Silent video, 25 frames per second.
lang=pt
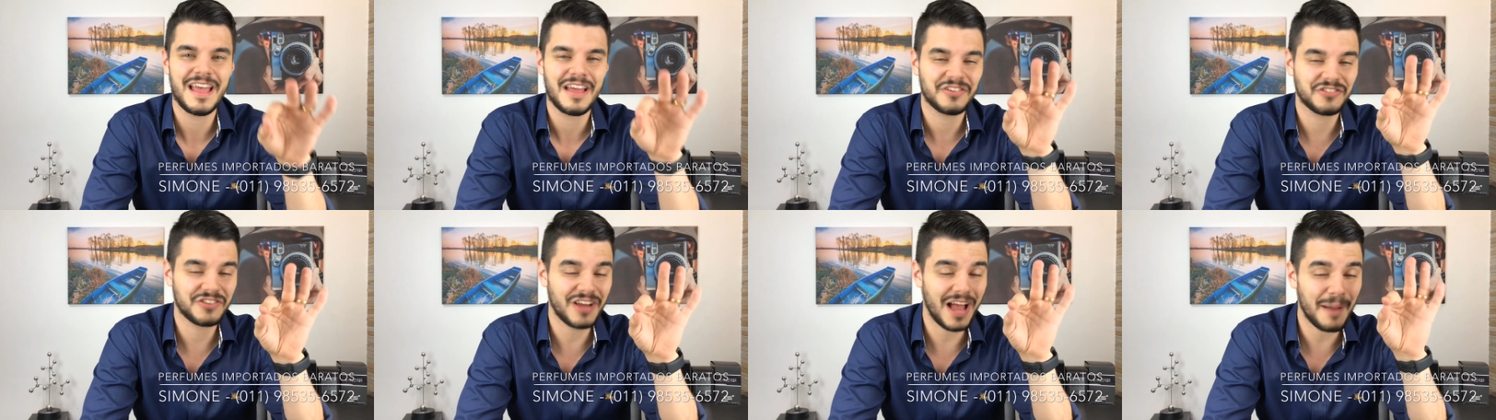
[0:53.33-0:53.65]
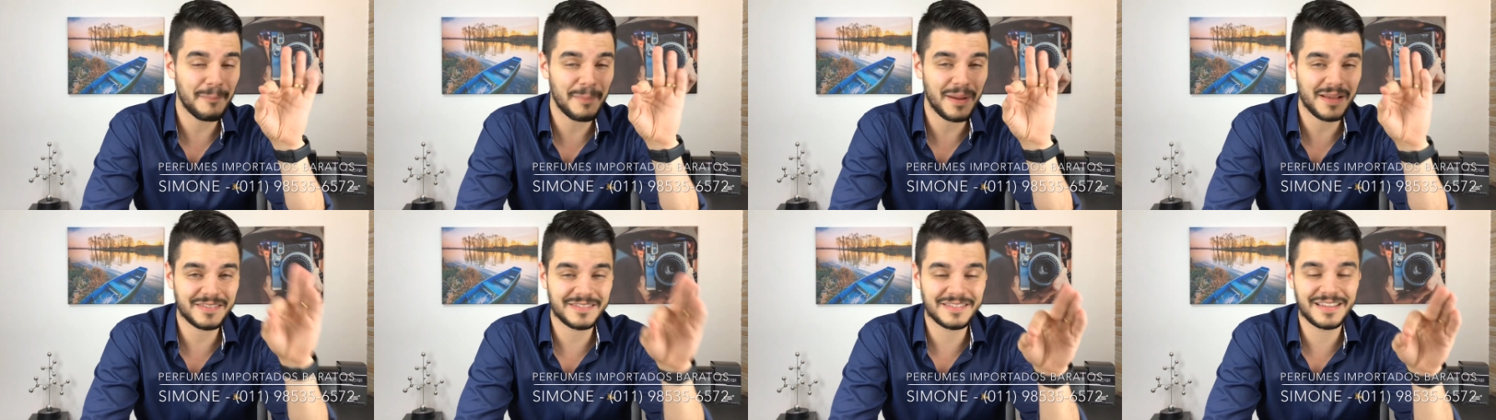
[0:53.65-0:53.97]
já
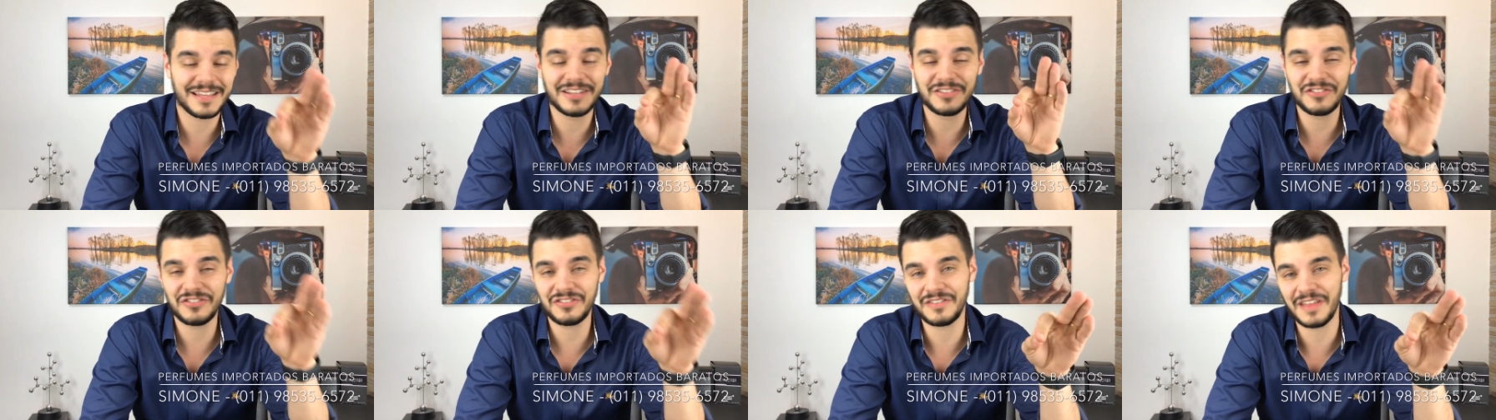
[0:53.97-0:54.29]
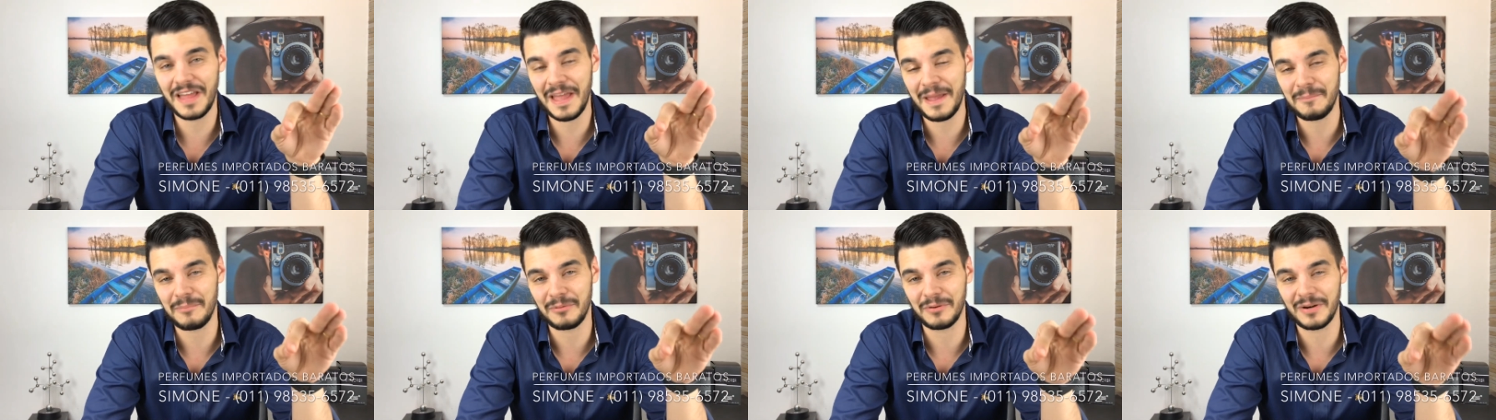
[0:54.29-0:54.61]
há bastante
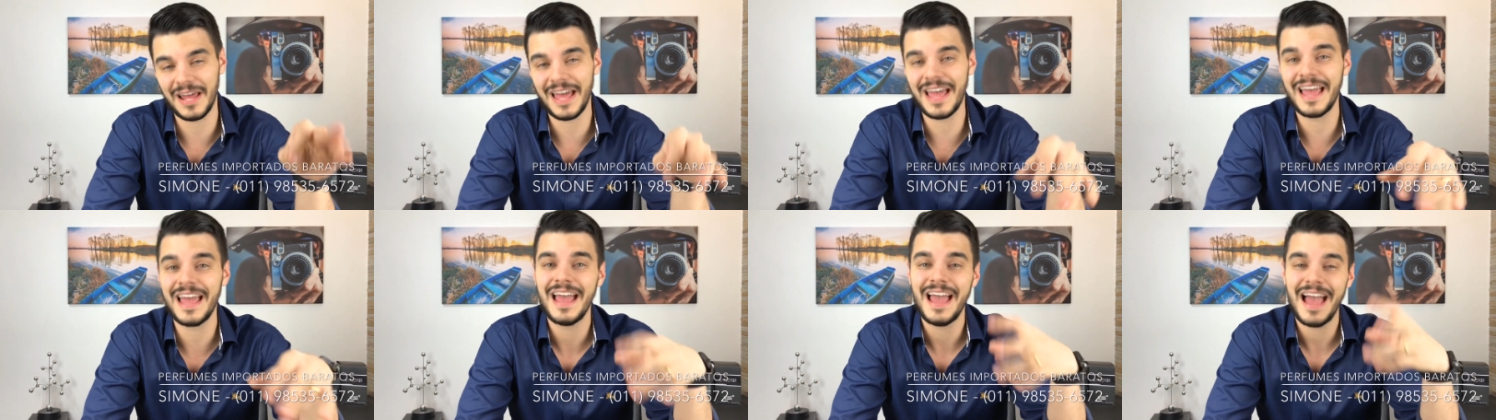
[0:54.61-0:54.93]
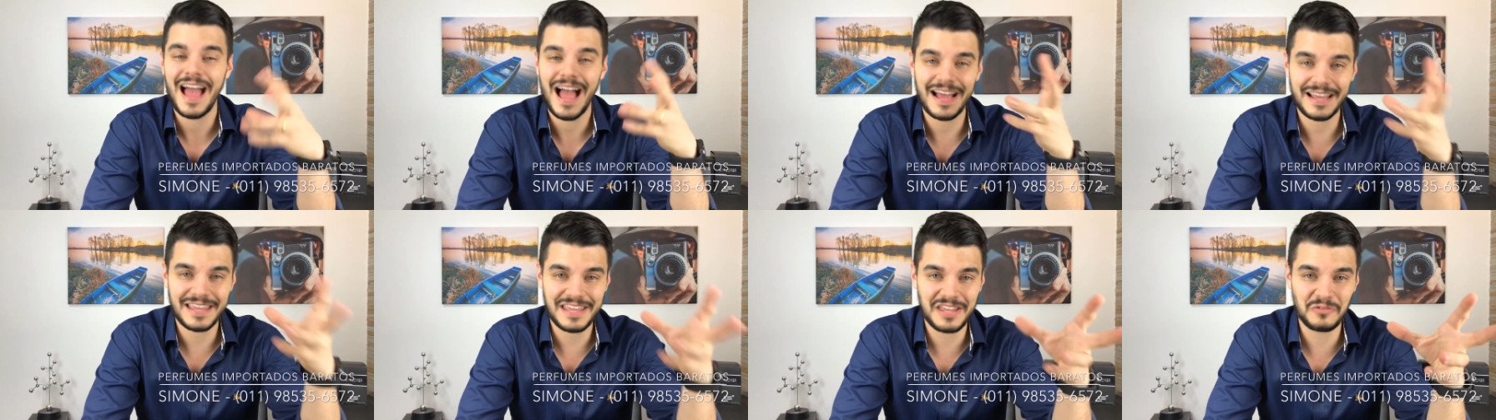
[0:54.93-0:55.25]
tempo, né,
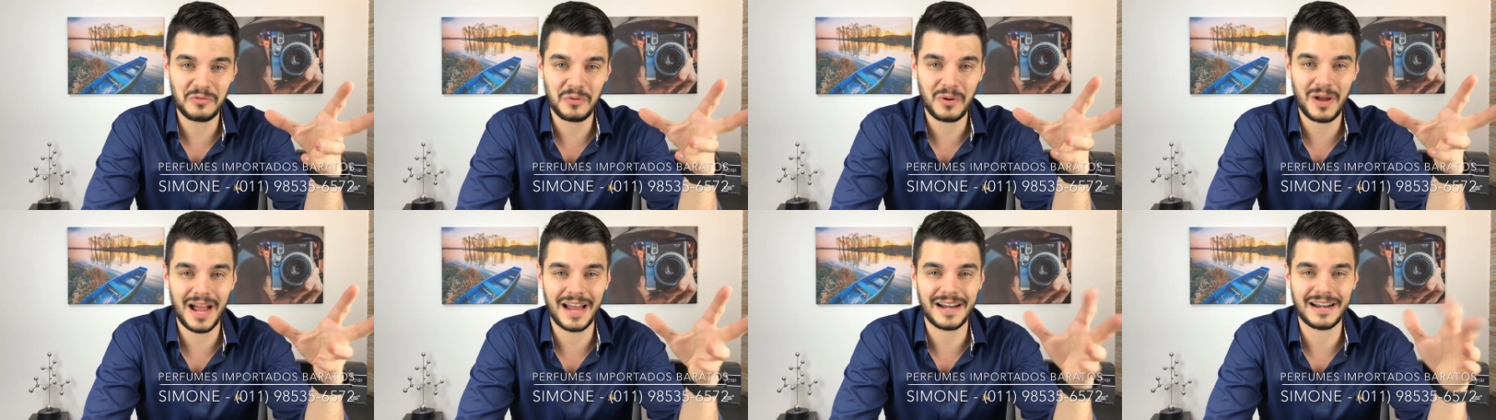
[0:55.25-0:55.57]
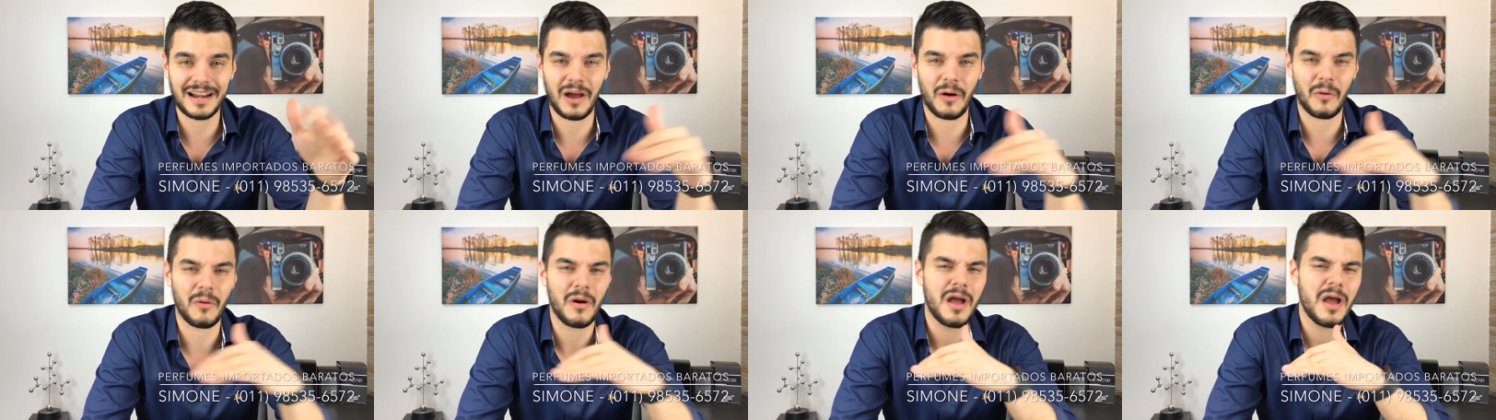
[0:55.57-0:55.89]
aqui do
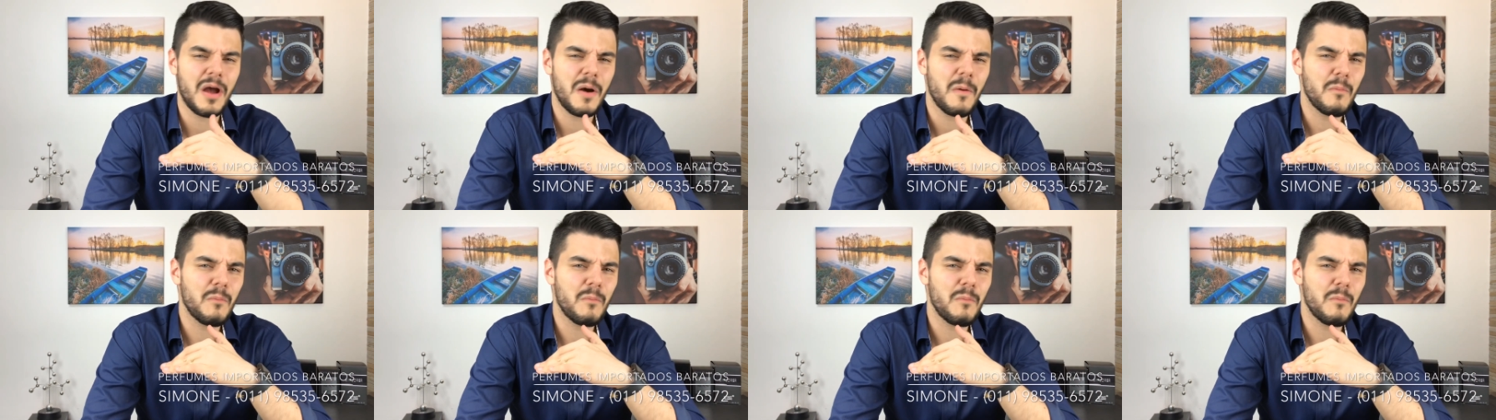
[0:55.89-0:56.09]
canal.